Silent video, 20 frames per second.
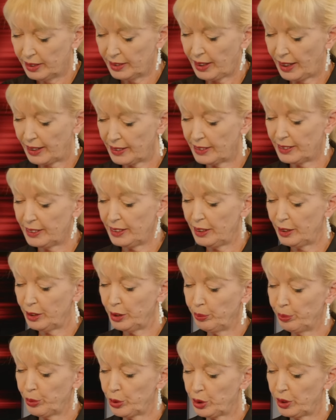dass sie
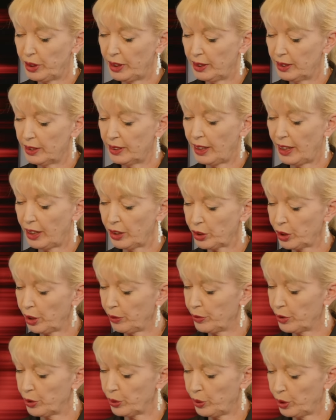die bestehenden
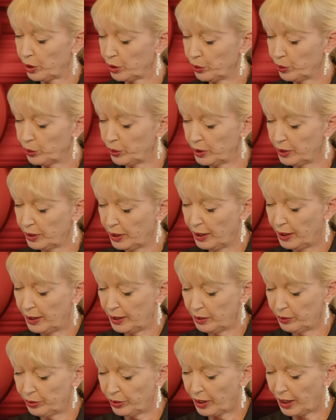Herrschaftsordnungen
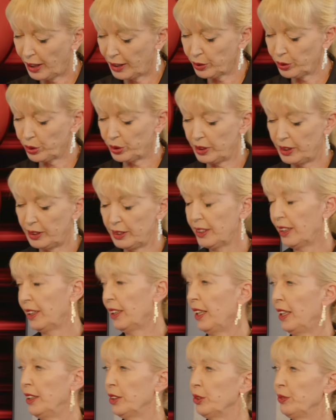in Frage stellen.
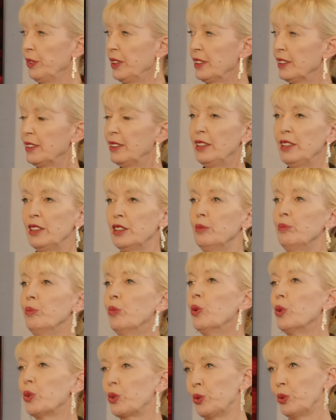Also wenn sie diesen
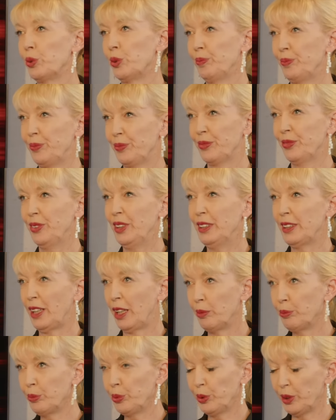Mogo wie in
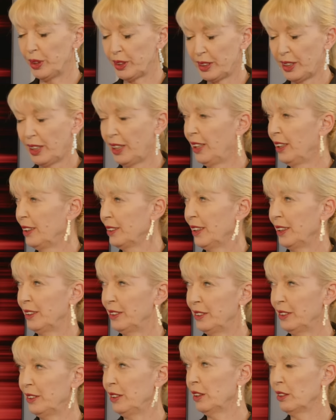Hamburg dann
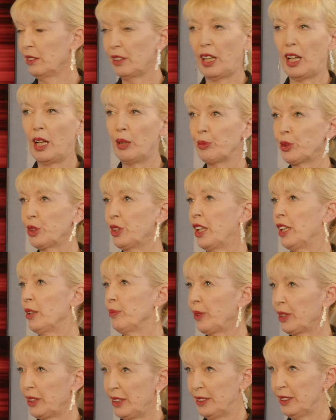in ihren arabischen
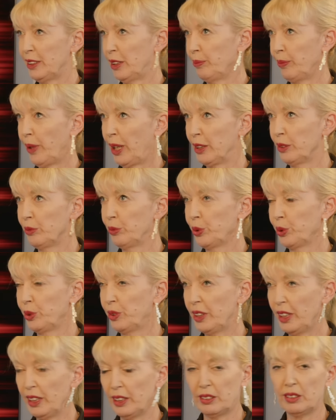Heimatländern machen würden
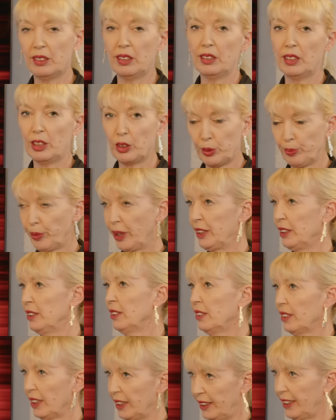gegen den
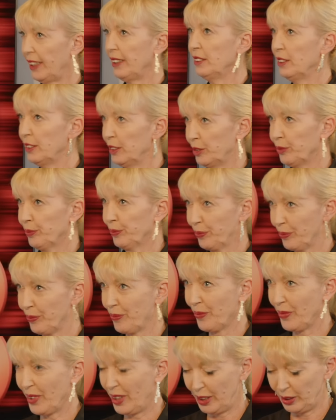entsprechenden Regenten,
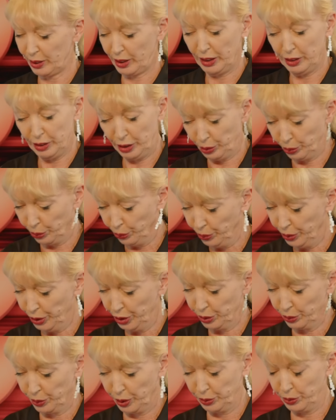ja, gegen den
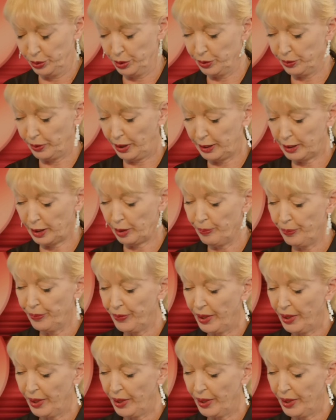König dort und so weiter